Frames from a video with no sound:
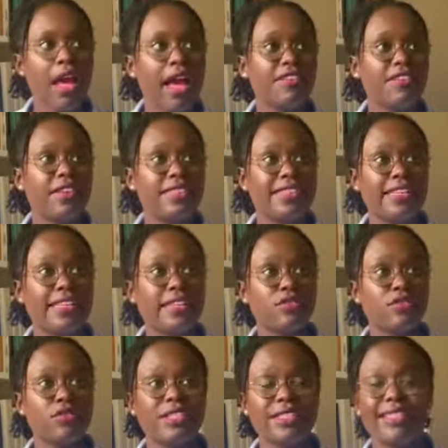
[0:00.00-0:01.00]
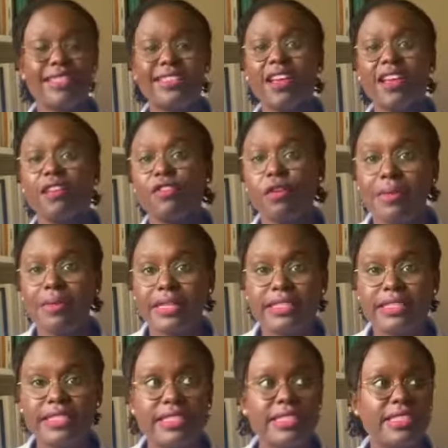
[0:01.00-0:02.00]
avec des sociétés
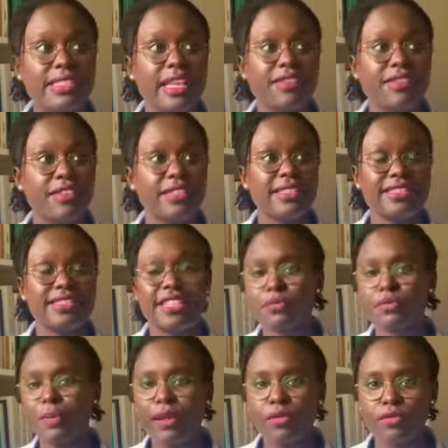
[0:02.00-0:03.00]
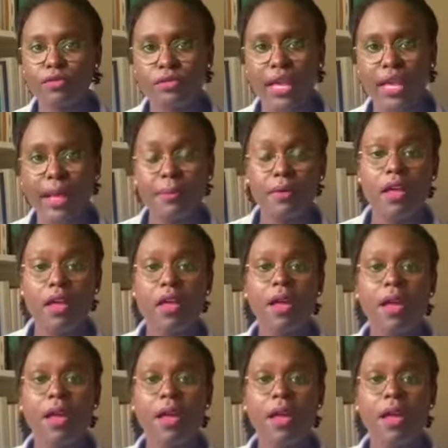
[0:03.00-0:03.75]
d'informatique, avec des experts comptables,